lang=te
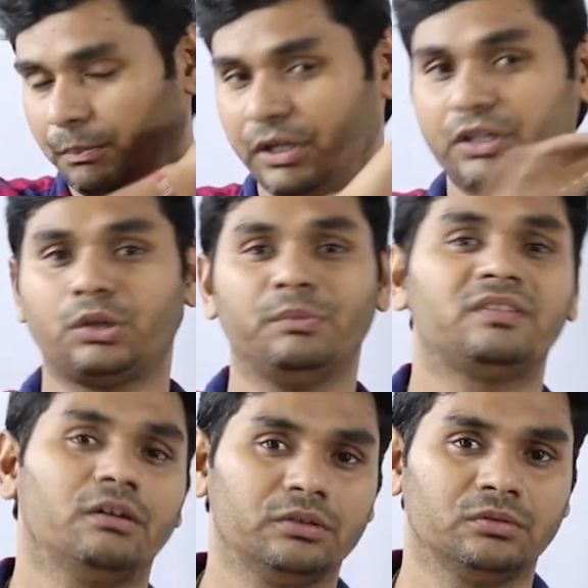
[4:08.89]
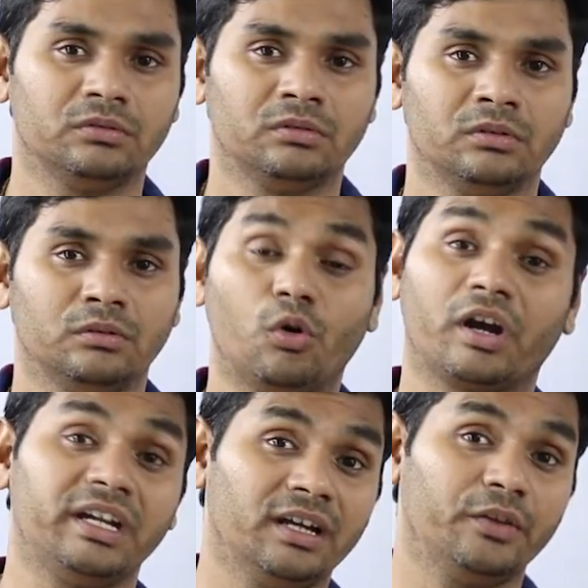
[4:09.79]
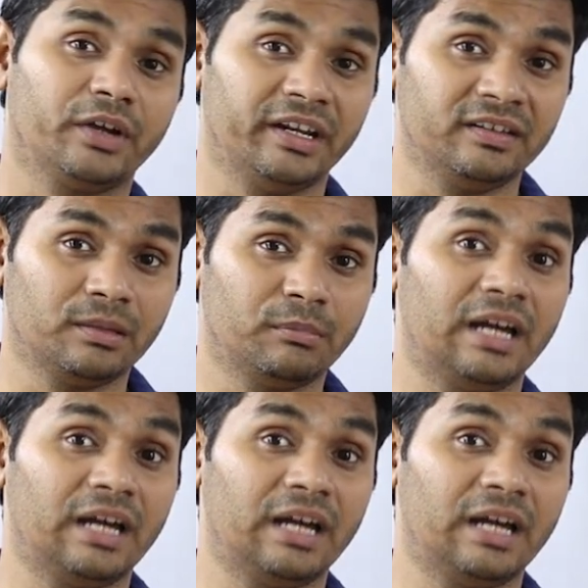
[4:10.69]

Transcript: బిట్టు మిస్ అవ్వదు ఒకటి కాదు కనీసం